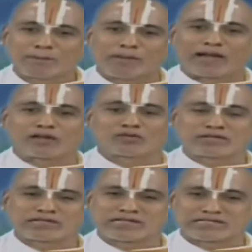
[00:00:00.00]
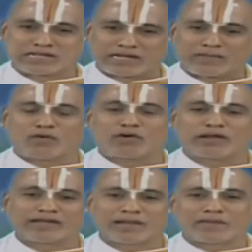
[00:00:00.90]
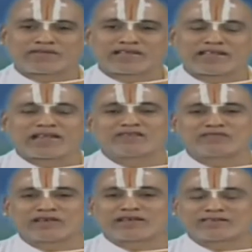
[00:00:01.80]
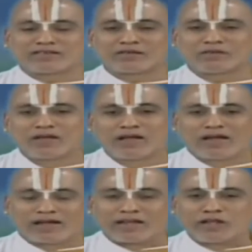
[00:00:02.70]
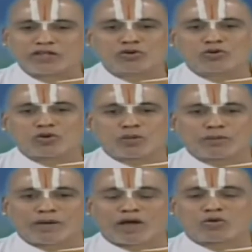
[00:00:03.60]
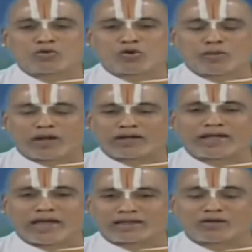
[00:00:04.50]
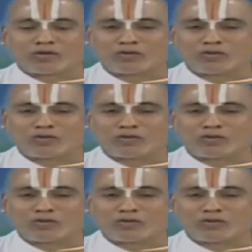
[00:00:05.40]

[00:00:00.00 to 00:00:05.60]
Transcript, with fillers: పాలతో చేసిన చక్కెర పొంగలే కదా ప్రసాదాన్ని స్వీకరిస్తాం అంటే నెయ్యున్నోం పాలున్నోం అంటే అర్థం